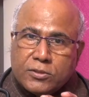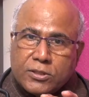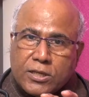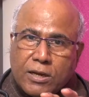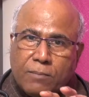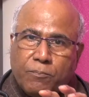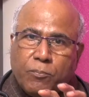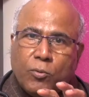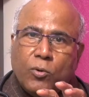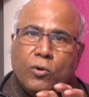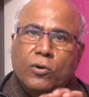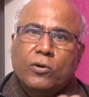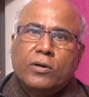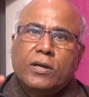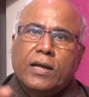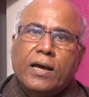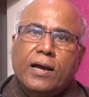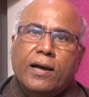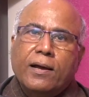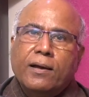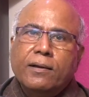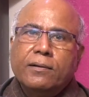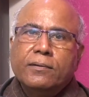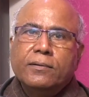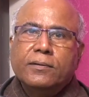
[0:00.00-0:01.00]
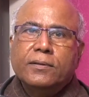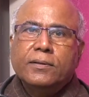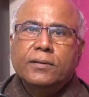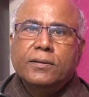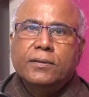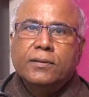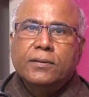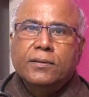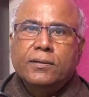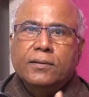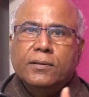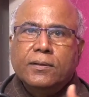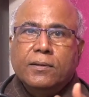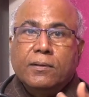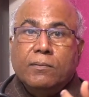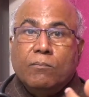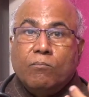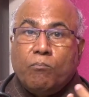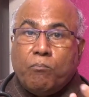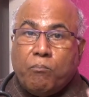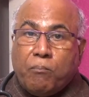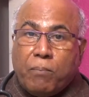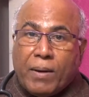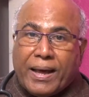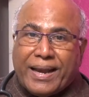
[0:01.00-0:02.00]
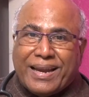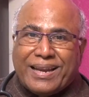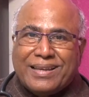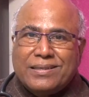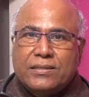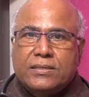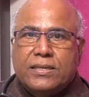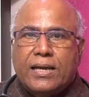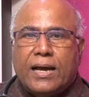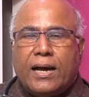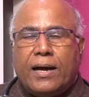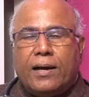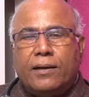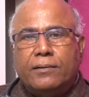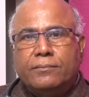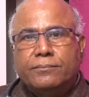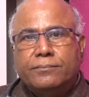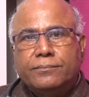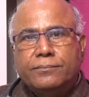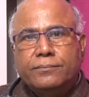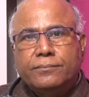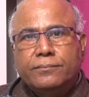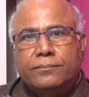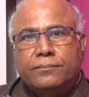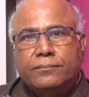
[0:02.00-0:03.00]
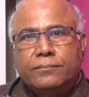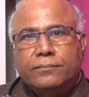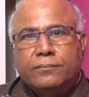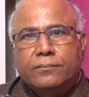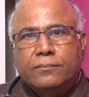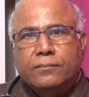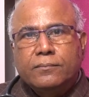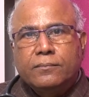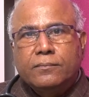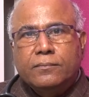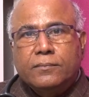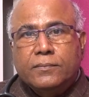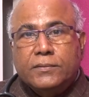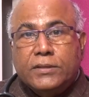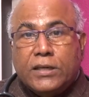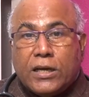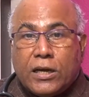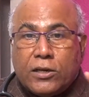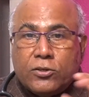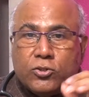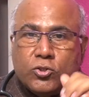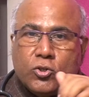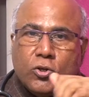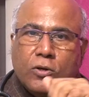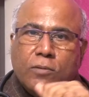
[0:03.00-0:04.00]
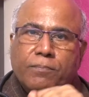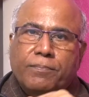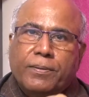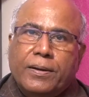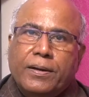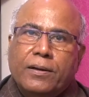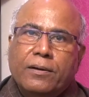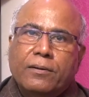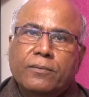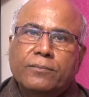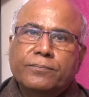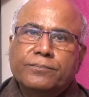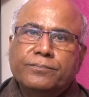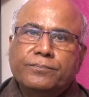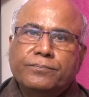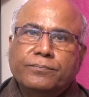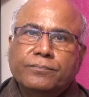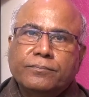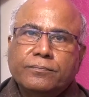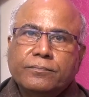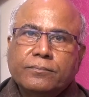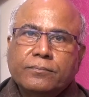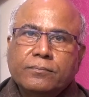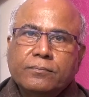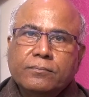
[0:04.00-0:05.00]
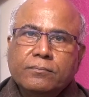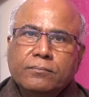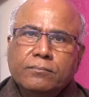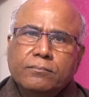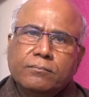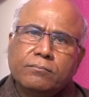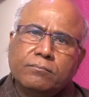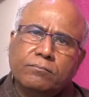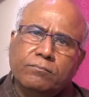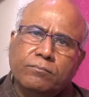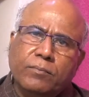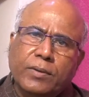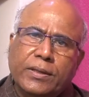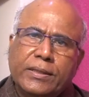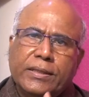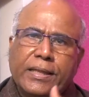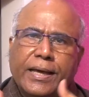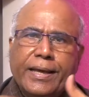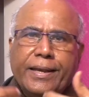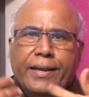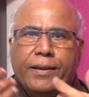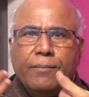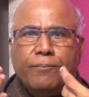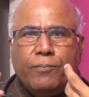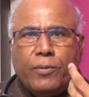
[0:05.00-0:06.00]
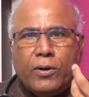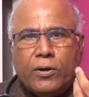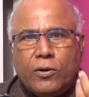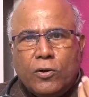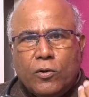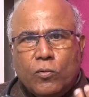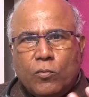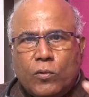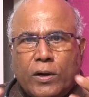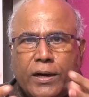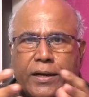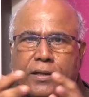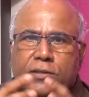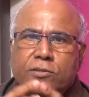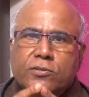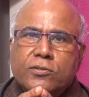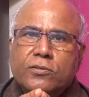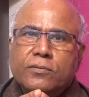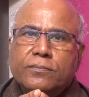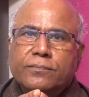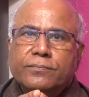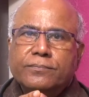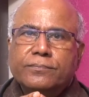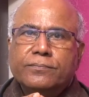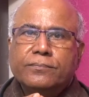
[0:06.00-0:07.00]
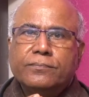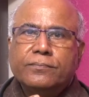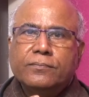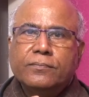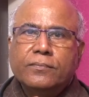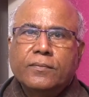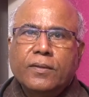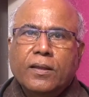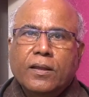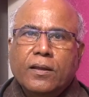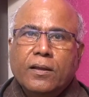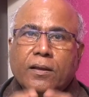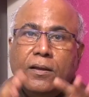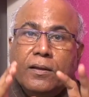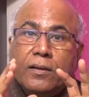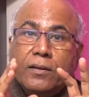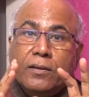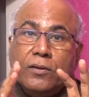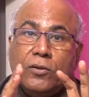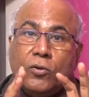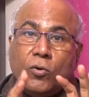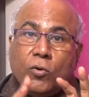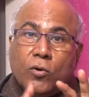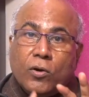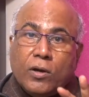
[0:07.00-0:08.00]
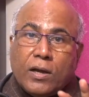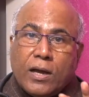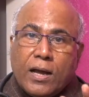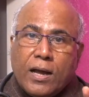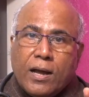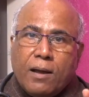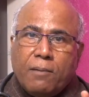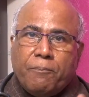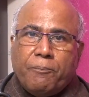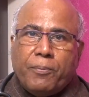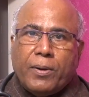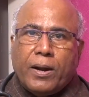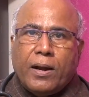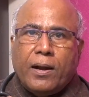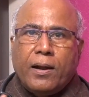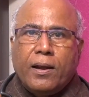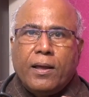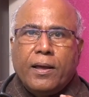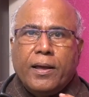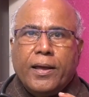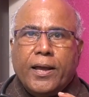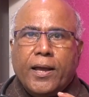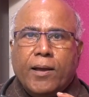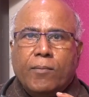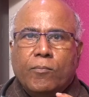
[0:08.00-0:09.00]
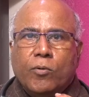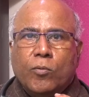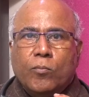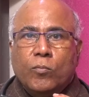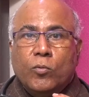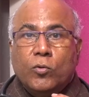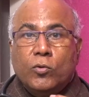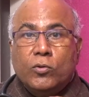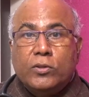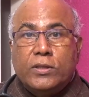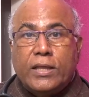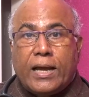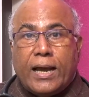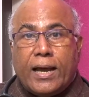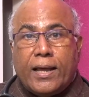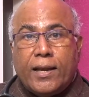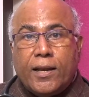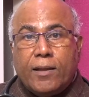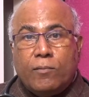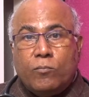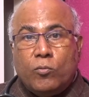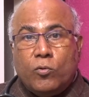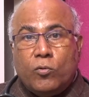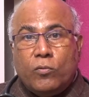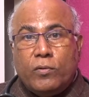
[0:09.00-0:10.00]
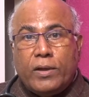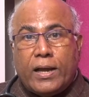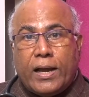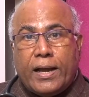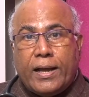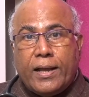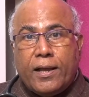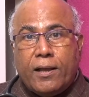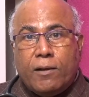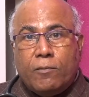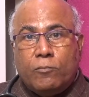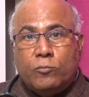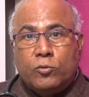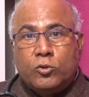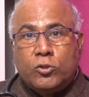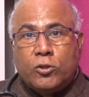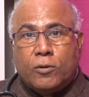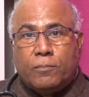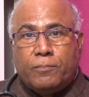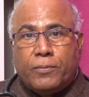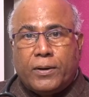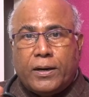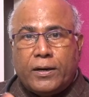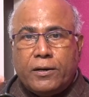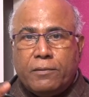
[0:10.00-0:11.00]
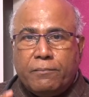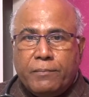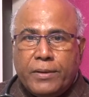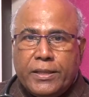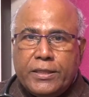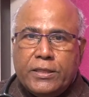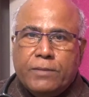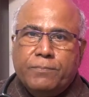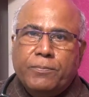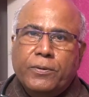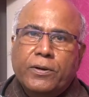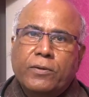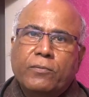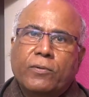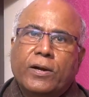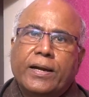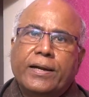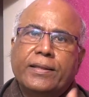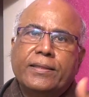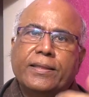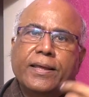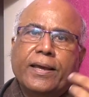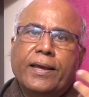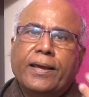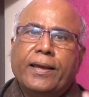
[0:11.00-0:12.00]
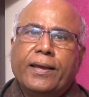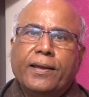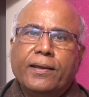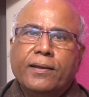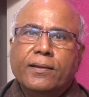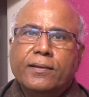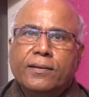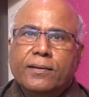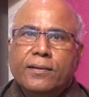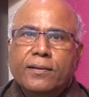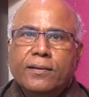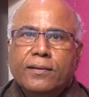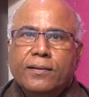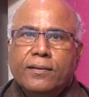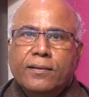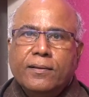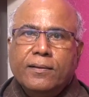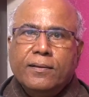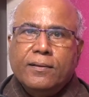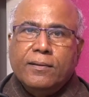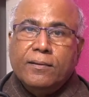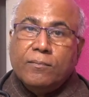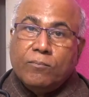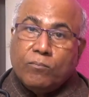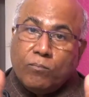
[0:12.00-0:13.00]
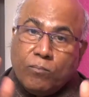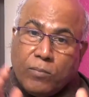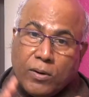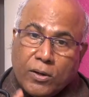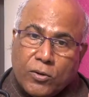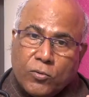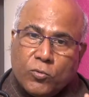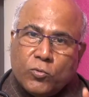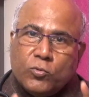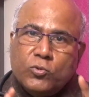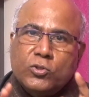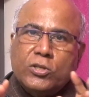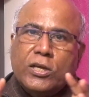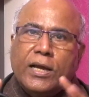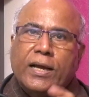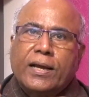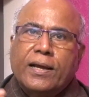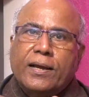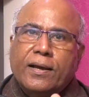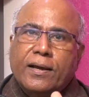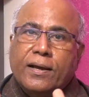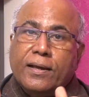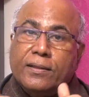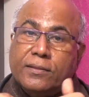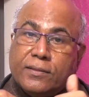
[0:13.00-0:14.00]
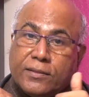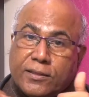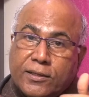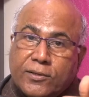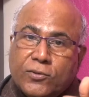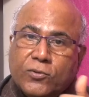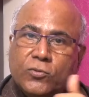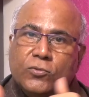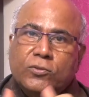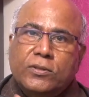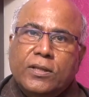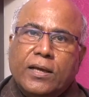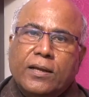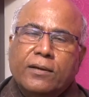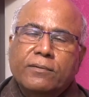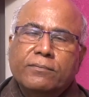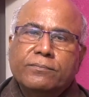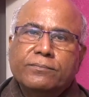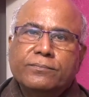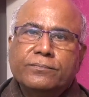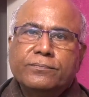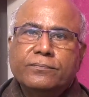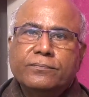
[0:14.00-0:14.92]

సపోటా పనస ఖర్జూర పండు మిగతా అన్ని పండ్లు వాడచ్చు యోగా ప్రాణాయామము ధ్యానము వ్యాయామంతో పాటు మెంతిపొడి వాడితే బరువు చక్కగా తగ్గుతారు